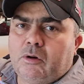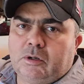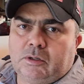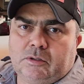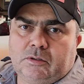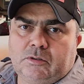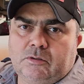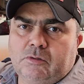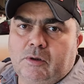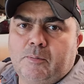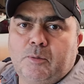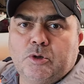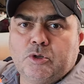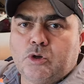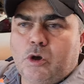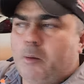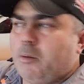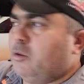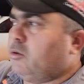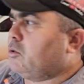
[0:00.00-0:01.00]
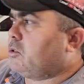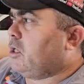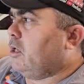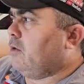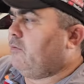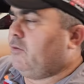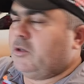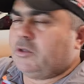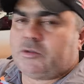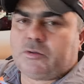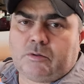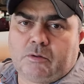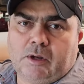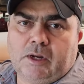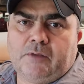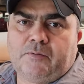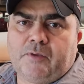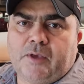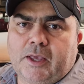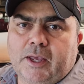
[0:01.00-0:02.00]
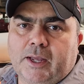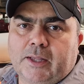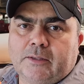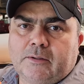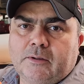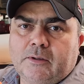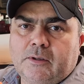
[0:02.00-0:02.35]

de uma mão de obra de um serviço qualificado